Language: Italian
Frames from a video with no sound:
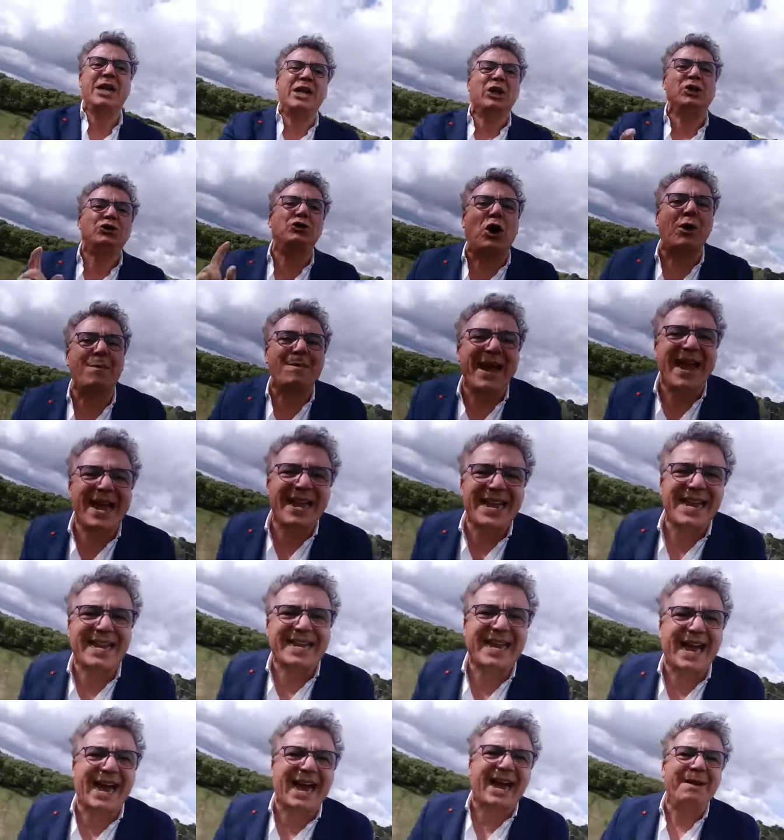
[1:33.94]

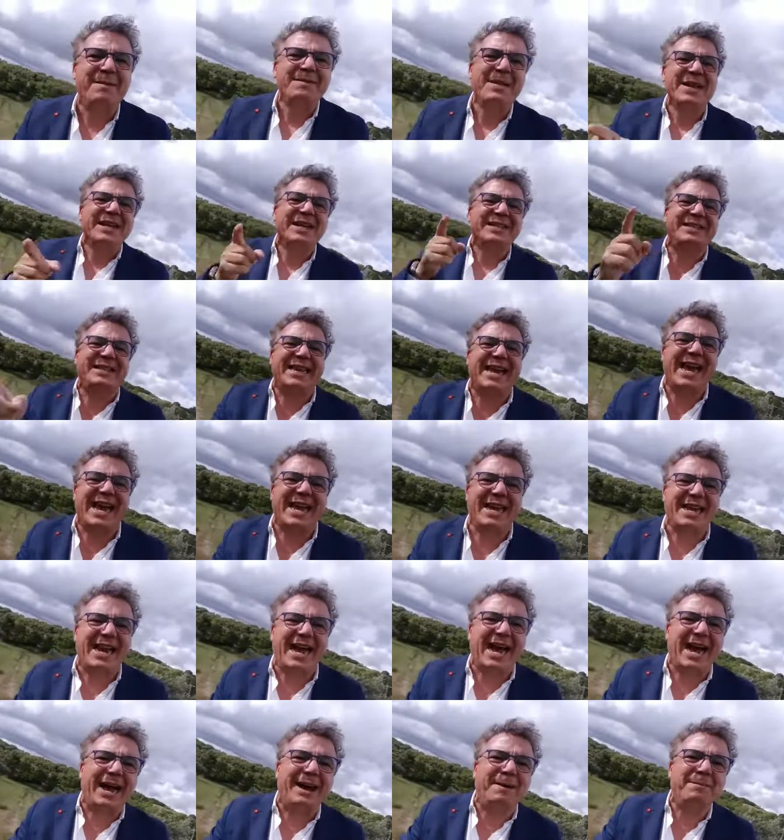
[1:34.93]
Domenica
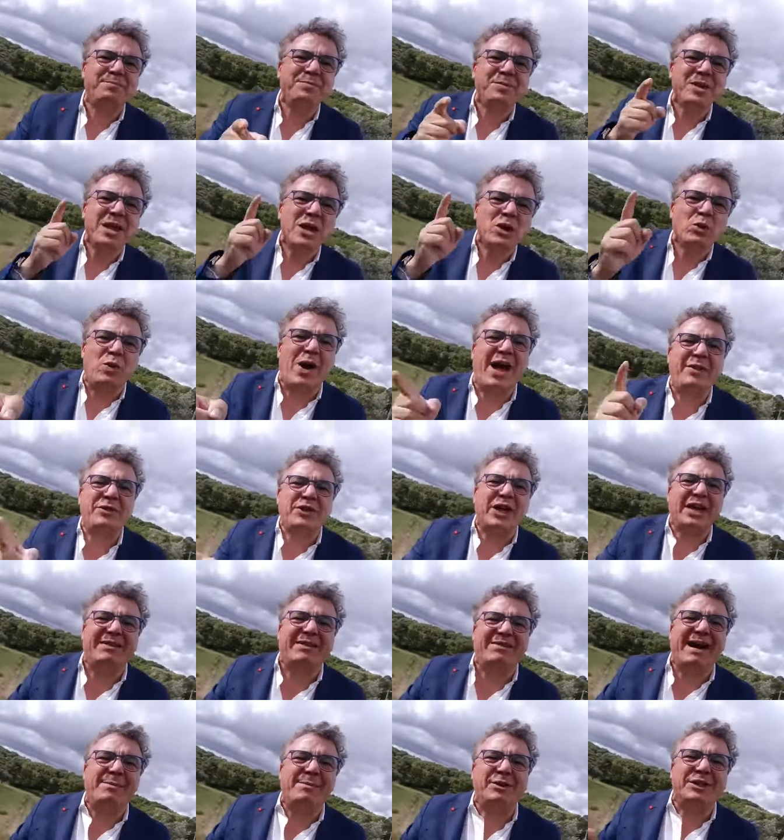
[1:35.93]
sera, quando
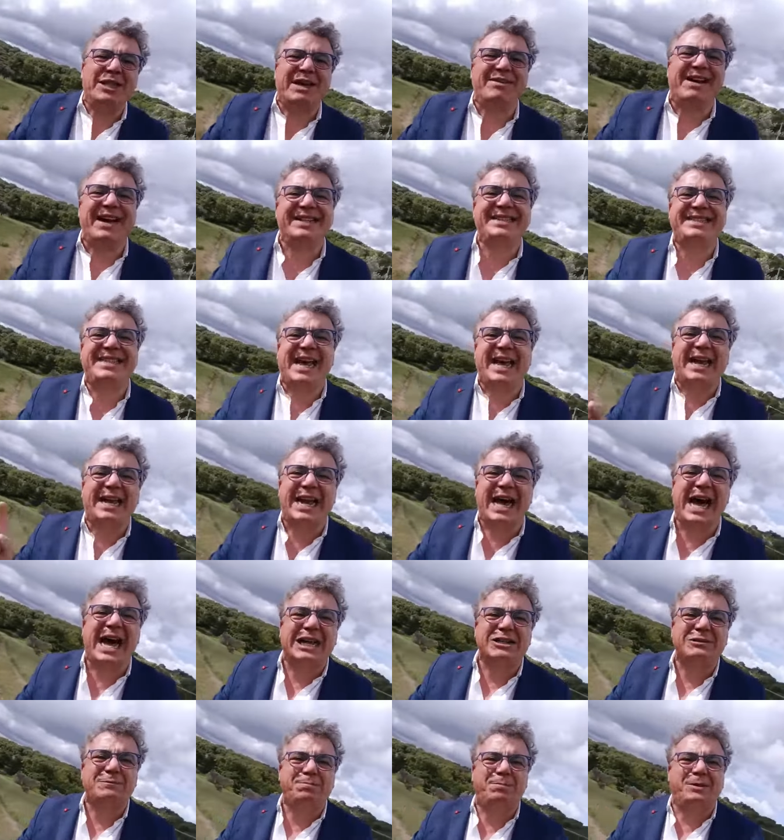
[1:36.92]
eravamo davanti
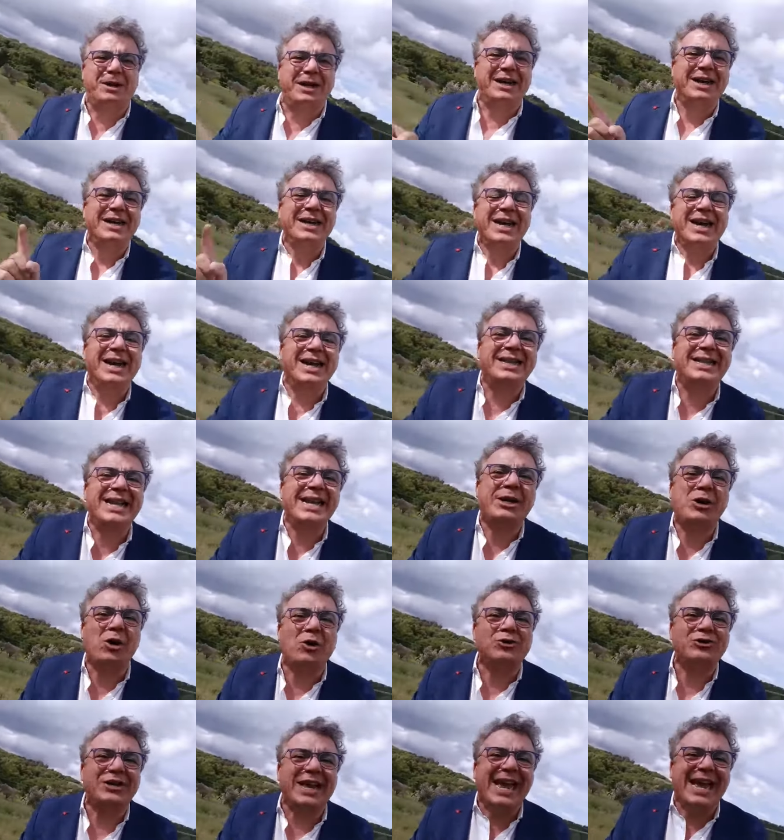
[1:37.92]
all'ASP di
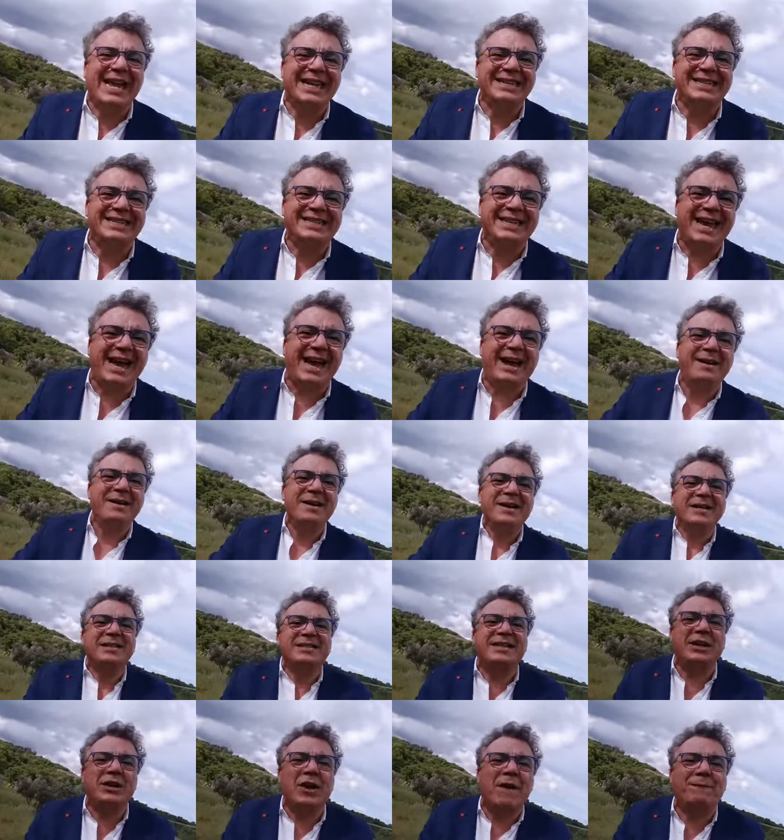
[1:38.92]
Cosenza,
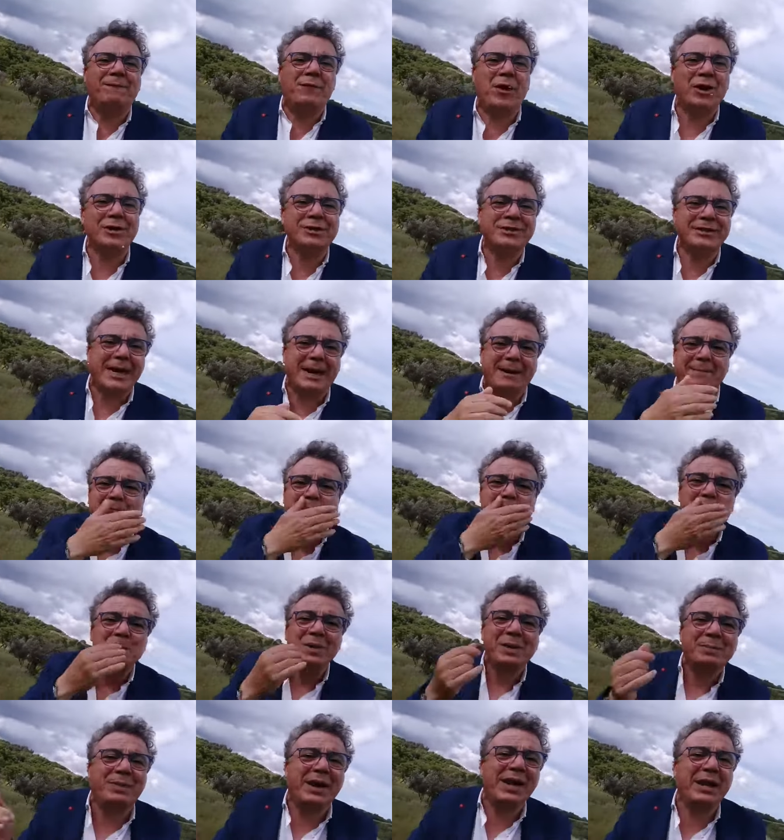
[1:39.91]
se non fosse
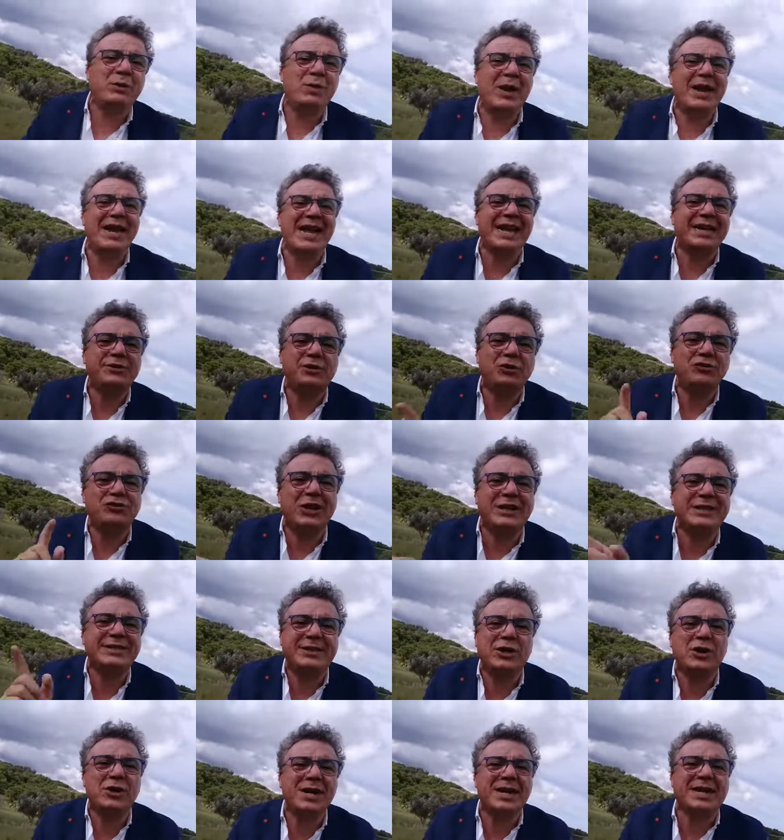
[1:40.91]
per quelle
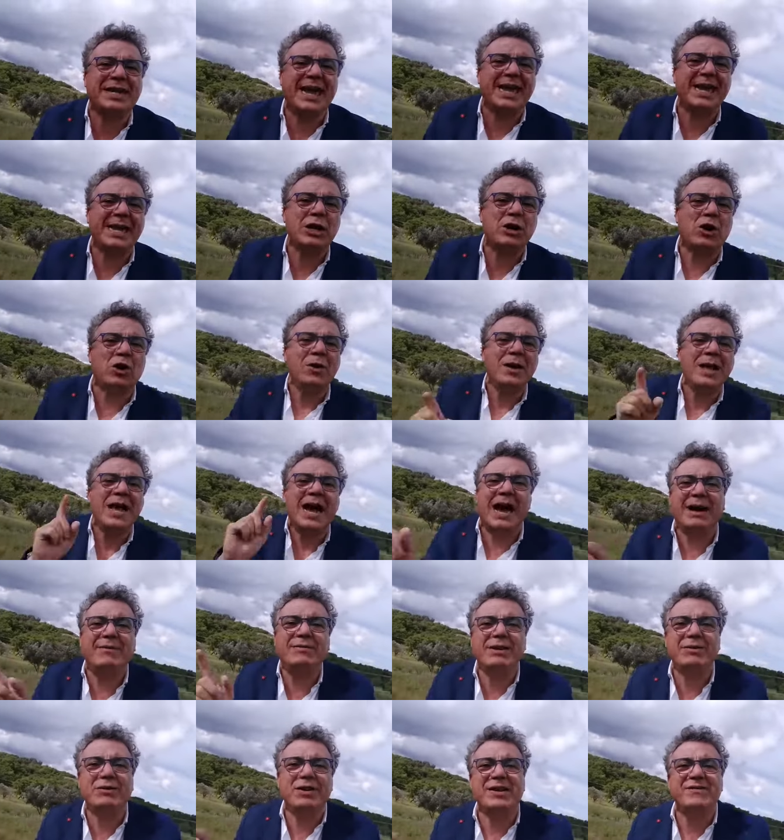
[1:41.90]
associazioni che io
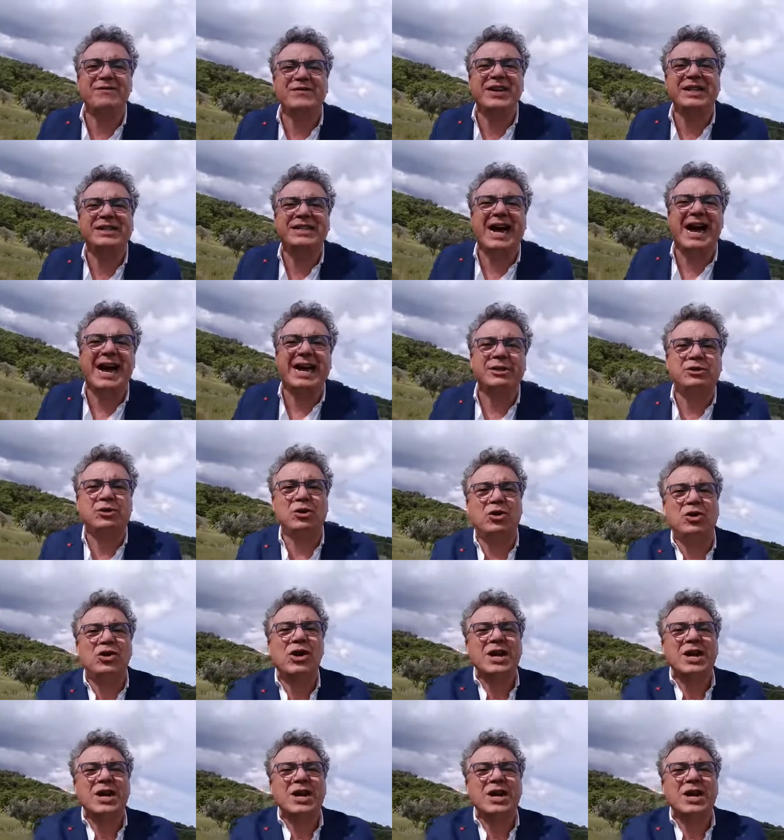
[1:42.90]
avevo invitato.